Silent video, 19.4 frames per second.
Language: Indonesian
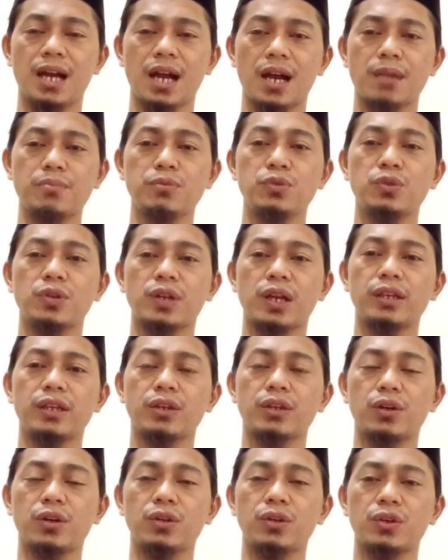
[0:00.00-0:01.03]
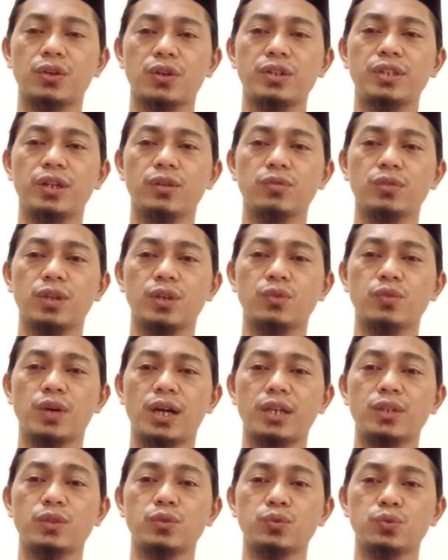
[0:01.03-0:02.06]
Abu Hurairah radhiyallahu
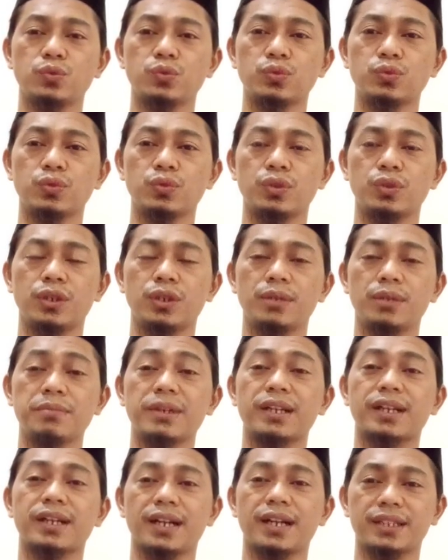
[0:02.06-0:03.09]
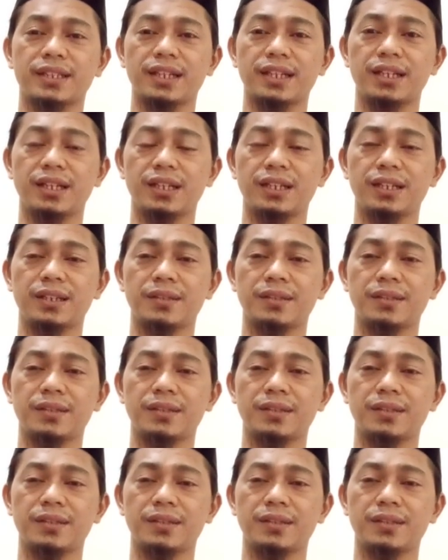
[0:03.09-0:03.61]
anhu berkata